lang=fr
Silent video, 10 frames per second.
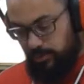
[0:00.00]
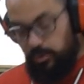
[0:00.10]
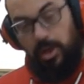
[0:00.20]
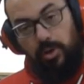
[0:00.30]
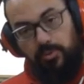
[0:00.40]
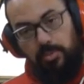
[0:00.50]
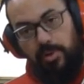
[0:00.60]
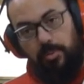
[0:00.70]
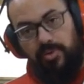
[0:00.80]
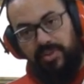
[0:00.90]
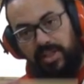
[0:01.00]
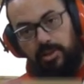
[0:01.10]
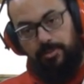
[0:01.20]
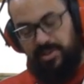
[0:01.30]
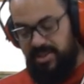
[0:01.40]
Ou alors vous pouvez procéder
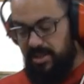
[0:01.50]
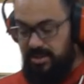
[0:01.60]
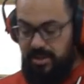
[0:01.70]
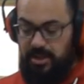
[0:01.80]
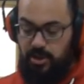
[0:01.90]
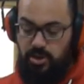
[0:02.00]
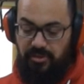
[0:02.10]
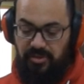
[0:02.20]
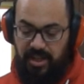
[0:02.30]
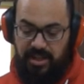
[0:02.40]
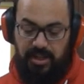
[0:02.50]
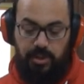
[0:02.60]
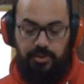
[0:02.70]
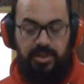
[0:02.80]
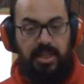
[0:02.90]
comme ici, c'est-à-dire que j'en fais un d'un
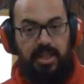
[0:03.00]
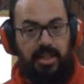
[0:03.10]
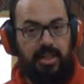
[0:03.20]
côté